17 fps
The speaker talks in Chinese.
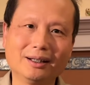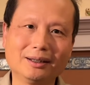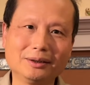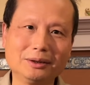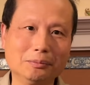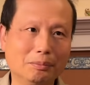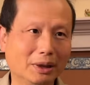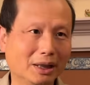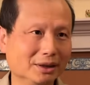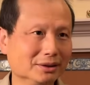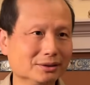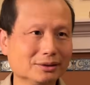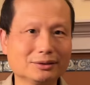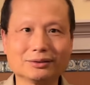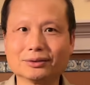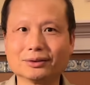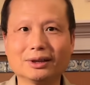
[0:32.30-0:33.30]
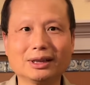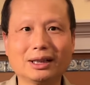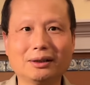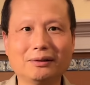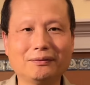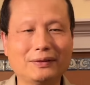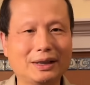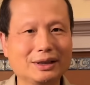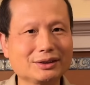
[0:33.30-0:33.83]
一般说要
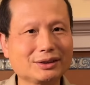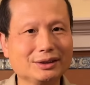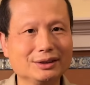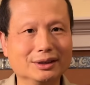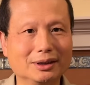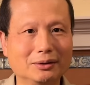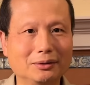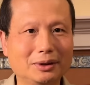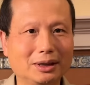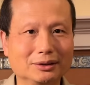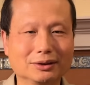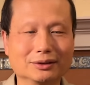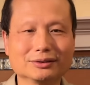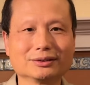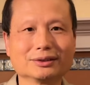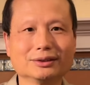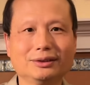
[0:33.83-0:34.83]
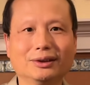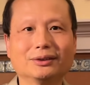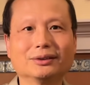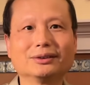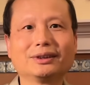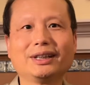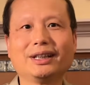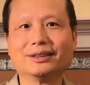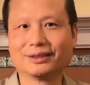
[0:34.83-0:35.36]
发信的话，都是用
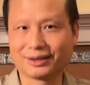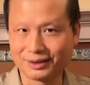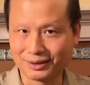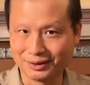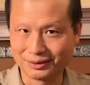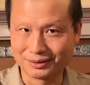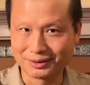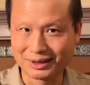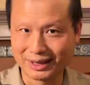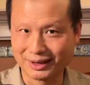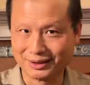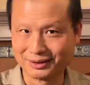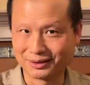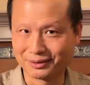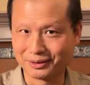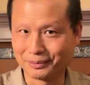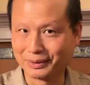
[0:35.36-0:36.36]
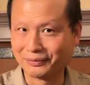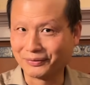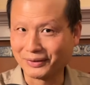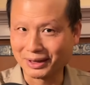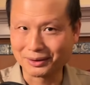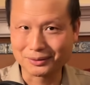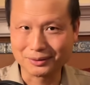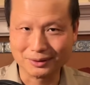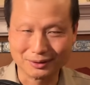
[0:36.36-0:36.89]
电子邮件就这么
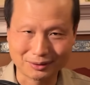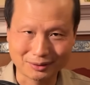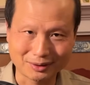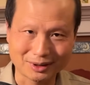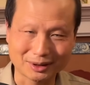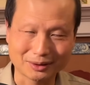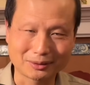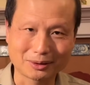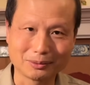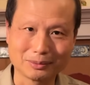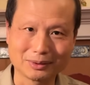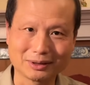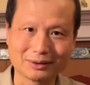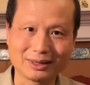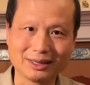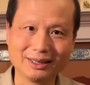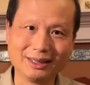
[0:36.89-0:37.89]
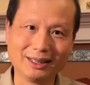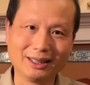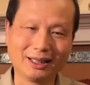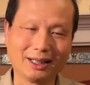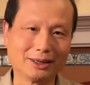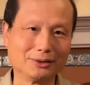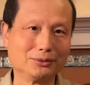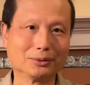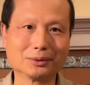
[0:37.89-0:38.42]
发过去了，对不对？
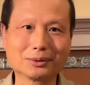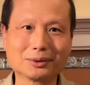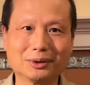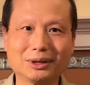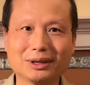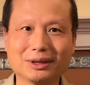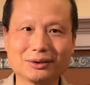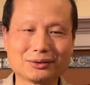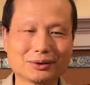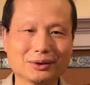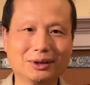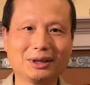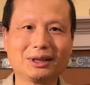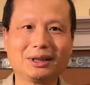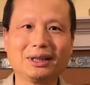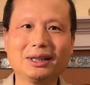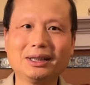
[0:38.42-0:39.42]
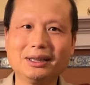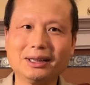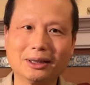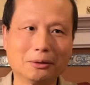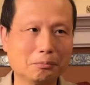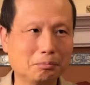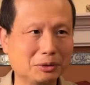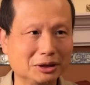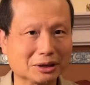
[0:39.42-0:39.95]
啊，如果说要
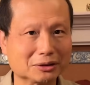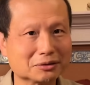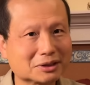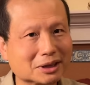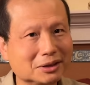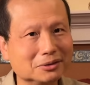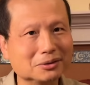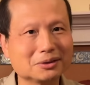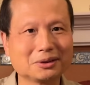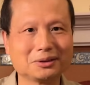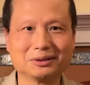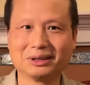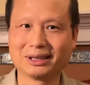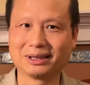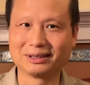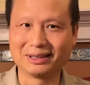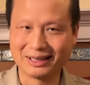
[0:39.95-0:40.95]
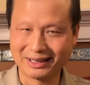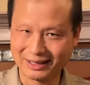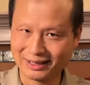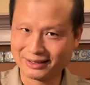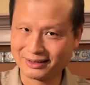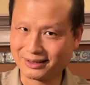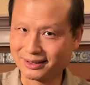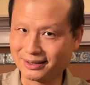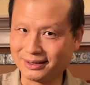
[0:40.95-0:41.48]
比较郑重的
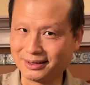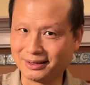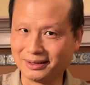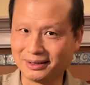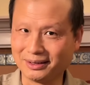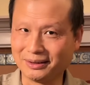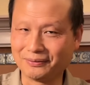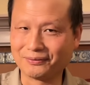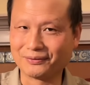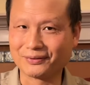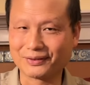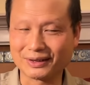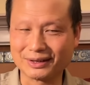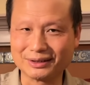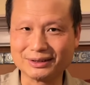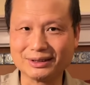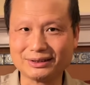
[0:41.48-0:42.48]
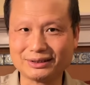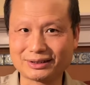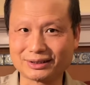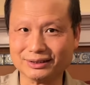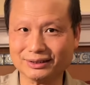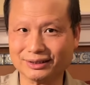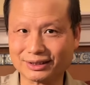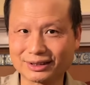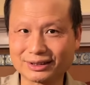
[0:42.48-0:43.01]
寄一封
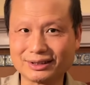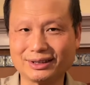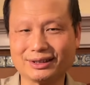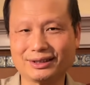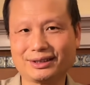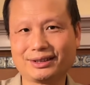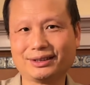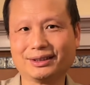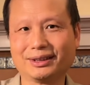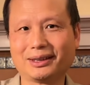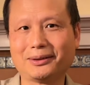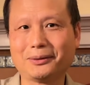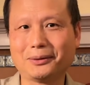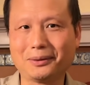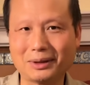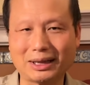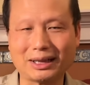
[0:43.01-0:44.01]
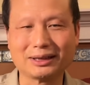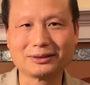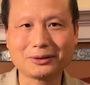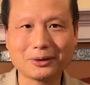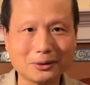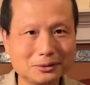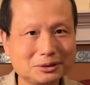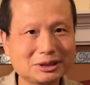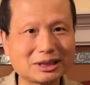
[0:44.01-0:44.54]
纸质的信的话，
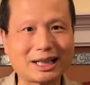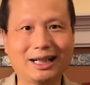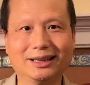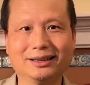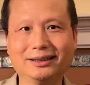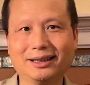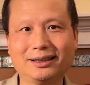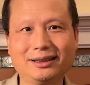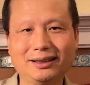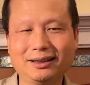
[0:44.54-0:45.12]
通常呢